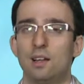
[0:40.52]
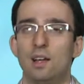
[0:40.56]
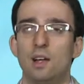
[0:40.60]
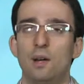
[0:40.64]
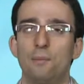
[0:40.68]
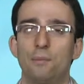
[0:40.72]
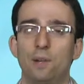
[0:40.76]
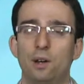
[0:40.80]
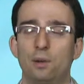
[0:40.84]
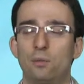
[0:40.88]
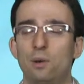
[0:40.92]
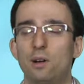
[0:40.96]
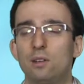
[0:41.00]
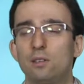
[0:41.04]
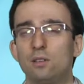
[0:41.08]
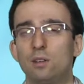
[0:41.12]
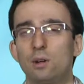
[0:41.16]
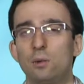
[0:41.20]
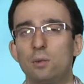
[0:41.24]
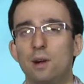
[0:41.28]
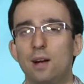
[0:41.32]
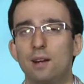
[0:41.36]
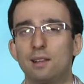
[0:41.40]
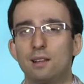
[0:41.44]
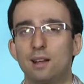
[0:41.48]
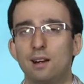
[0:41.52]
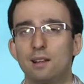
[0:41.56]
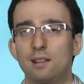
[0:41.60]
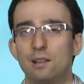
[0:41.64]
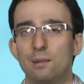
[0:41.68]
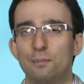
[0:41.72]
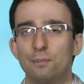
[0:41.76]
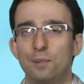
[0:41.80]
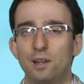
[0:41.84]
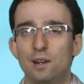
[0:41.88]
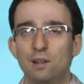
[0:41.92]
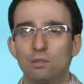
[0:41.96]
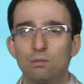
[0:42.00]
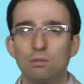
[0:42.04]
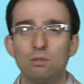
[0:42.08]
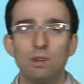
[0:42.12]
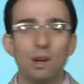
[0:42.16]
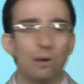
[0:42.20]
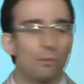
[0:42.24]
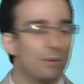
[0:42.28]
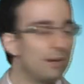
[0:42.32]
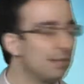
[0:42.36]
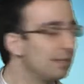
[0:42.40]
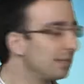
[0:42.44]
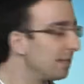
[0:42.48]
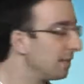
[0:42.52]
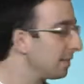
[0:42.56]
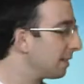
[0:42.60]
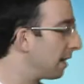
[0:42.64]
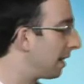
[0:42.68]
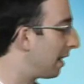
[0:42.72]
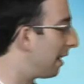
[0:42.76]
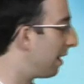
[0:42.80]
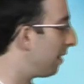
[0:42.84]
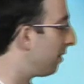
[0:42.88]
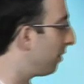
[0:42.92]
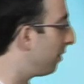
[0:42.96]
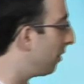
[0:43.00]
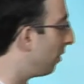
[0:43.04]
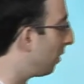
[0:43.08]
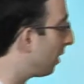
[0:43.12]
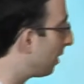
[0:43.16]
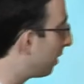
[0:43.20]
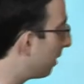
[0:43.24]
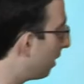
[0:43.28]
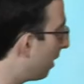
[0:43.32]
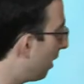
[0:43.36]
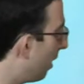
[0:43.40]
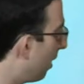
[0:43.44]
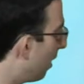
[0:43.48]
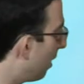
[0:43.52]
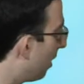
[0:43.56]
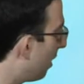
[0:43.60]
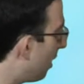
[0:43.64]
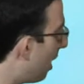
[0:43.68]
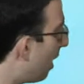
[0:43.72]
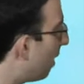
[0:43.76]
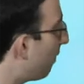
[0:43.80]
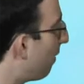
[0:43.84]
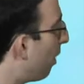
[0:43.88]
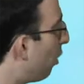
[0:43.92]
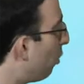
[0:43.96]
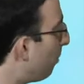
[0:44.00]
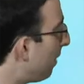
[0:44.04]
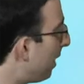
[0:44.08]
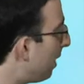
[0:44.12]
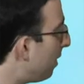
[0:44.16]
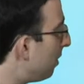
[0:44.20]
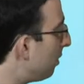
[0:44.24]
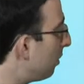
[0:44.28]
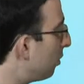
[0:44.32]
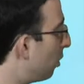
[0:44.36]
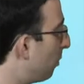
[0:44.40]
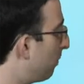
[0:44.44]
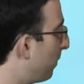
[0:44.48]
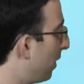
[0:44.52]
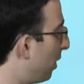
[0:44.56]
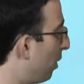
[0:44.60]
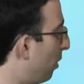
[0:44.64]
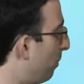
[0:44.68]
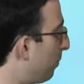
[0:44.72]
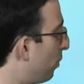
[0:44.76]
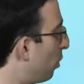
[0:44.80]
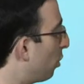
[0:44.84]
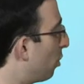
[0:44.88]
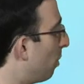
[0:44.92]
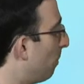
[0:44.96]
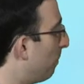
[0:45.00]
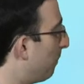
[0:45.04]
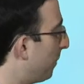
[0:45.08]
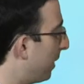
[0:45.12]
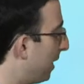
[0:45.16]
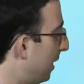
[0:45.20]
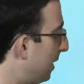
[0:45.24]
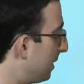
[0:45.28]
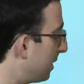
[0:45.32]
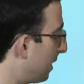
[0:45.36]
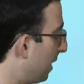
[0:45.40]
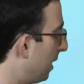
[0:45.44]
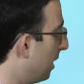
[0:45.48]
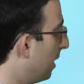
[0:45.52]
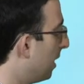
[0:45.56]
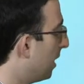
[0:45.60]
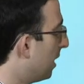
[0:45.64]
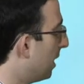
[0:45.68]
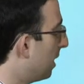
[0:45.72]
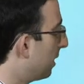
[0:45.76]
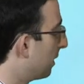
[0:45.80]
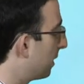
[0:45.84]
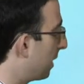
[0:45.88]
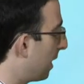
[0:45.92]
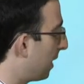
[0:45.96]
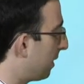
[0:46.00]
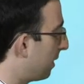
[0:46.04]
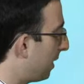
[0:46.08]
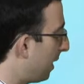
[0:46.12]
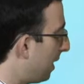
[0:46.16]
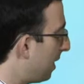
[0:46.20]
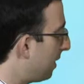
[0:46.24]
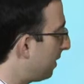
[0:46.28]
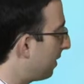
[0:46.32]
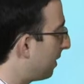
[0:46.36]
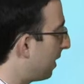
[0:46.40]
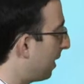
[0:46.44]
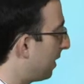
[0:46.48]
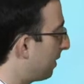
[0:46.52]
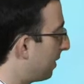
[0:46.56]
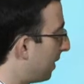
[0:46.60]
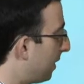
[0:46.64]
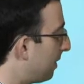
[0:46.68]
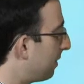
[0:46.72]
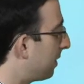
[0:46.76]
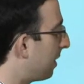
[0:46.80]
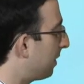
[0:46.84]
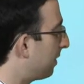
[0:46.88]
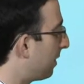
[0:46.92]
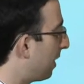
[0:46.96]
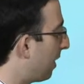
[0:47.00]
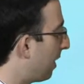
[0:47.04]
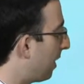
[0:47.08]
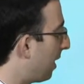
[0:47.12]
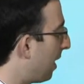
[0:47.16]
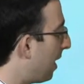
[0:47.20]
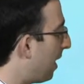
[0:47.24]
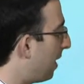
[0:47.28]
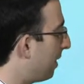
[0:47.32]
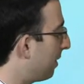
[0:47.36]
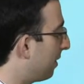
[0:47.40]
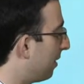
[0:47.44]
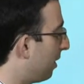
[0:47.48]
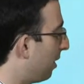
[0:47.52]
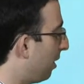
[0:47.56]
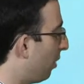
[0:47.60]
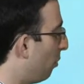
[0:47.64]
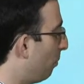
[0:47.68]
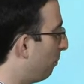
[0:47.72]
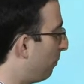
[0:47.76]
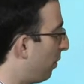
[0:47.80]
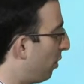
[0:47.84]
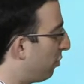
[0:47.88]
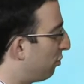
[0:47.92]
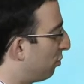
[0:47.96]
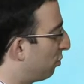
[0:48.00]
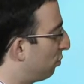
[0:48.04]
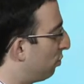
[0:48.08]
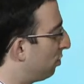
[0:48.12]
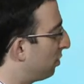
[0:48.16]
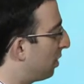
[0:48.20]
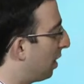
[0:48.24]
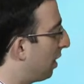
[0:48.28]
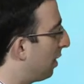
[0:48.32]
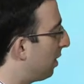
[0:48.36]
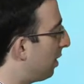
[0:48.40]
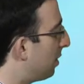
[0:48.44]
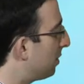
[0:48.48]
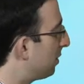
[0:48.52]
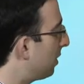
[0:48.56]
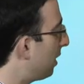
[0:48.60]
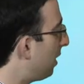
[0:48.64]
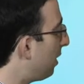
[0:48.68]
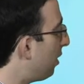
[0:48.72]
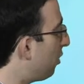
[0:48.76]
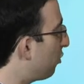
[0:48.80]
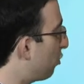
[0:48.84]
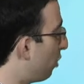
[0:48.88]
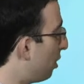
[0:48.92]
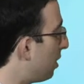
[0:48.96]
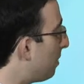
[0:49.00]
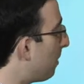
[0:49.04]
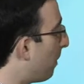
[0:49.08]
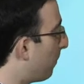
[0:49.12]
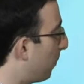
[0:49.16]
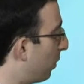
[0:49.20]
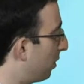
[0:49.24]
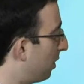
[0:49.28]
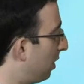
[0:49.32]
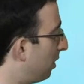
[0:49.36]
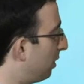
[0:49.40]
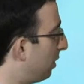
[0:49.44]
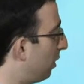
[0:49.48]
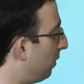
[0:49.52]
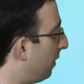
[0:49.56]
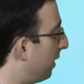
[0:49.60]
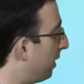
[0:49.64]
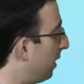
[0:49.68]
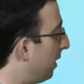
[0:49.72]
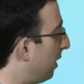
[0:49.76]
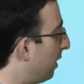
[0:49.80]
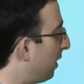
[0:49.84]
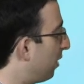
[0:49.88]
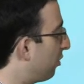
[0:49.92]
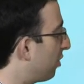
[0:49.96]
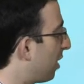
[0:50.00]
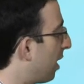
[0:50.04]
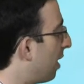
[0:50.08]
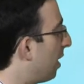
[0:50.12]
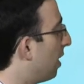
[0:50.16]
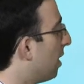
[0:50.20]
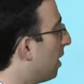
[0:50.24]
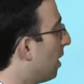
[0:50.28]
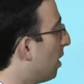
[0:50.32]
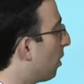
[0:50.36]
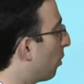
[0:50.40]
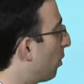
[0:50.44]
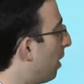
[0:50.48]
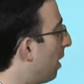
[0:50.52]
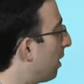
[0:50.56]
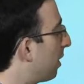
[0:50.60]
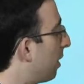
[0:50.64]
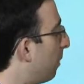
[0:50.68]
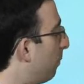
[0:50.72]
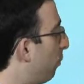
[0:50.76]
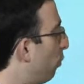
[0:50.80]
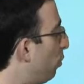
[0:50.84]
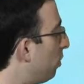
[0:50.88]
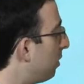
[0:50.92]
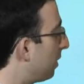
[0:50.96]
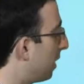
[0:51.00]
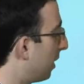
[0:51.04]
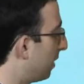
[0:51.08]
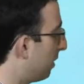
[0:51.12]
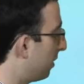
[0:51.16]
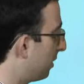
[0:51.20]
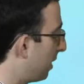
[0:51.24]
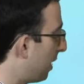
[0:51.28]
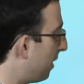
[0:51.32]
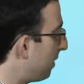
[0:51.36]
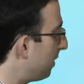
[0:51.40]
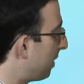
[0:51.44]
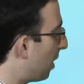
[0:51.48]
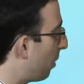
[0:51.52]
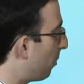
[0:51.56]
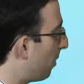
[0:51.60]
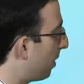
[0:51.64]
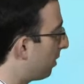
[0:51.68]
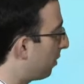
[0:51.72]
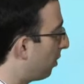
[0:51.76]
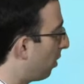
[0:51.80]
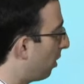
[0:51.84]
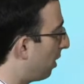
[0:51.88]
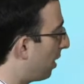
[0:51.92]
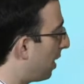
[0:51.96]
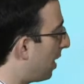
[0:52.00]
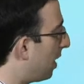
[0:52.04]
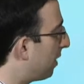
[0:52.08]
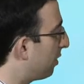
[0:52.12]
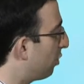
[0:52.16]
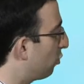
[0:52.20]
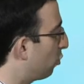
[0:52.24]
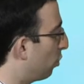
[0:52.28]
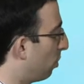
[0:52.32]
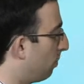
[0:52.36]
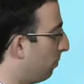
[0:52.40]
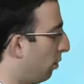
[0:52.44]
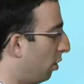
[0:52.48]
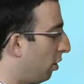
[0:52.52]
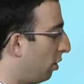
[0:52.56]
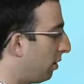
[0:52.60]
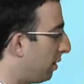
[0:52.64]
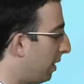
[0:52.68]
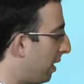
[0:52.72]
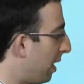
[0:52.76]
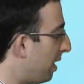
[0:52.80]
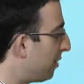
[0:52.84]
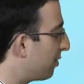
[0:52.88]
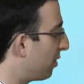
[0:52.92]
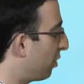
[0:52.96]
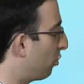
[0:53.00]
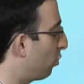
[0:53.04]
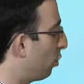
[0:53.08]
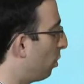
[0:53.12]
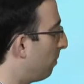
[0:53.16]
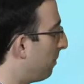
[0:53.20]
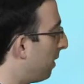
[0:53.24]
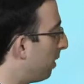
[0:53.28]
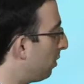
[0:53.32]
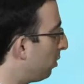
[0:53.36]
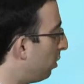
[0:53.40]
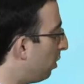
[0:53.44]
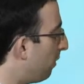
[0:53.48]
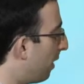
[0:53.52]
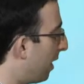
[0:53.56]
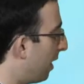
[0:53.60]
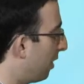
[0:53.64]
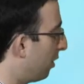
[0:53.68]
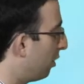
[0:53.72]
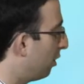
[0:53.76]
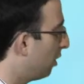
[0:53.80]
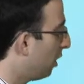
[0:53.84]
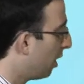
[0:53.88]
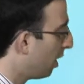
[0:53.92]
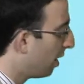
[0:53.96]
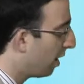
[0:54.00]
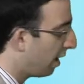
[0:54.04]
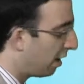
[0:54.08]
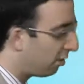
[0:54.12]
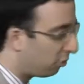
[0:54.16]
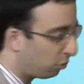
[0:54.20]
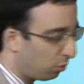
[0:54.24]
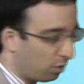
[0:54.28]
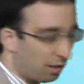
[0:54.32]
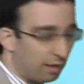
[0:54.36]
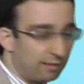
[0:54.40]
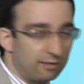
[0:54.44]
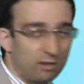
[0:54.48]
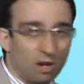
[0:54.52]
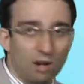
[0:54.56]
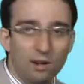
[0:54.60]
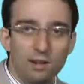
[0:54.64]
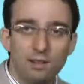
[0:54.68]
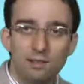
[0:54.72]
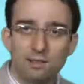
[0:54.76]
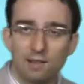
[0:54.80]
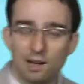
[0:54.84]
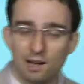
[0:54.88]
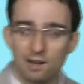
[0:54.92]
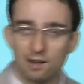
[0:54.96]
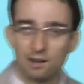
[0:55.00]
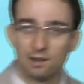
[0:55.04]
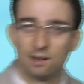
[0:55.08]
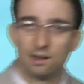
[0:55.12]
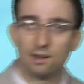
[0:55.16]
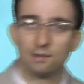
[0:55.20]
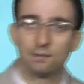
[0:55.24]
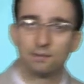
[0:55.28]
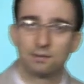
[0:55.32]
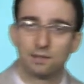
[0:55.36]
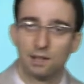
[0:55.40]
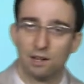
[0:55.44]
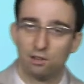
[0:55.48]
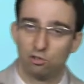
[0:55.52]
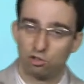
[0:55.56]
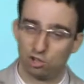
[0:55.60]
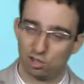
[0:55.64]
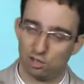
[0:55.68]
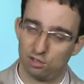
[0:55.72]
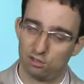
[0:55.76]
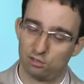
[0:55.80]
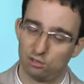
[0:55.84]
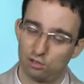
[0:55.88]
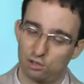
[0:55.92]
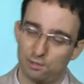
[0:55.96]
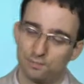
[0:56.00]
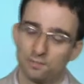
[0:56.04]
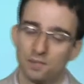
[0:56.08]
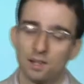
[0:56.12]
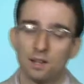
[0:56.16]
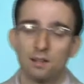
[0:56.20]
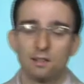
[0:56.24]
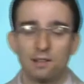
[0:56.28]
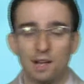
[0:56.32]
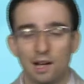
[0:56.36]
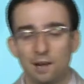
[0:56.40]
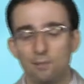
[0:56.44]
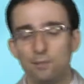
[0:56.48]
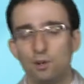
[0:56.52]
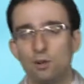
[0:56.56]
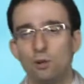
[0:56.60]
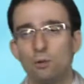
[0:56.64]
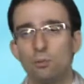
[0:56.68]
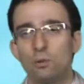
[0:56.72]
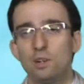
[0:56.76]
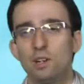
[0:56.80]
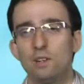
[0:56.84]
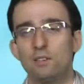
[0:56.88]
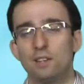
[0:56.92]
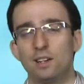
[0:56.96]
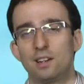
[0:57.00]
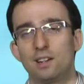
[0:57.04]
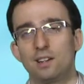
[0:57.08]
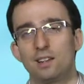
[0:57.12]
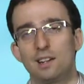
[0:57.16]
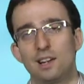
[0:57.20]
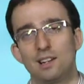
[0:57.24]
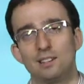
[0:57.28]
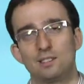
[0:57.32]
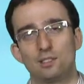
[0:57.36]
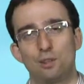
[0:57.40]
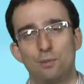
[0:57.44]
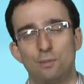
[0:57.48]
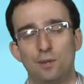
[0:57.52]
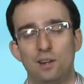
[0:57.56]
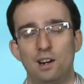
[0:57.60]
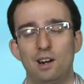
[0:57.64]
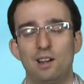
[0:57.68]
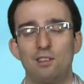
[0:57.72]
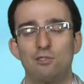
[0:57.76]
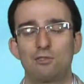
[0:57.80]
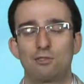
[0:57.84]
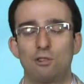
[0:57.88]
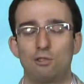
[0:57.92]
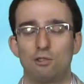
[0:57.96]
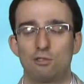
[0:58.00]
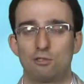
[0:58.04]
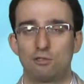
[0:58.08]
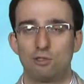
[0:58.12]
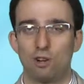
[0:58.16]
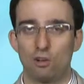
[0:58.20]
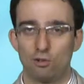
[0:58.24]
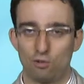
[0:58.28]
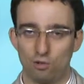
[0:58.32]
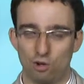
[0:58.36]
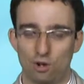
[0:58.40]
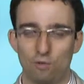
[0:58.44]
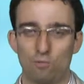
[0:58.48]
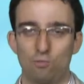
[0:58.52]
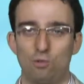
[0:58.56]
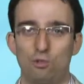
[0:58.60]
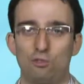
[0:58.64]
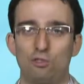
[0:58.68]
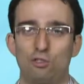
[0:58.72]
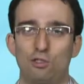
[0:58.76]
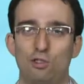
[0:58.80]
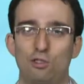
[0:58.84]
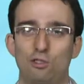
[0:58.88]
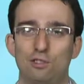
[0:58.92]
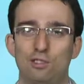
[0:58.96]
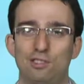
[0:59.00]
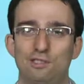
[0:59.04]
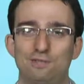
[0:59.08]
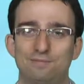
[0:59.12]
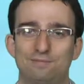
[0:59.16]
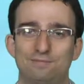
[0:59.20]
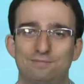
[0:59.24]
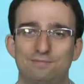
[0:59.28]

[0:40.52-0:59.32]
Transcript: Per quanto riguarda le temperature, queste saranno in lieve aumento, per lo più comprese tra 30 e 33 gradi un po' su tutte le nostre regioni, ma potete vedere già qualche punta di 34 gradi sul bolognese, sul mantovano e sulle zone interne del centro. Termino qui, vi ringrazio per l'ascolto, ancora un buongiorno.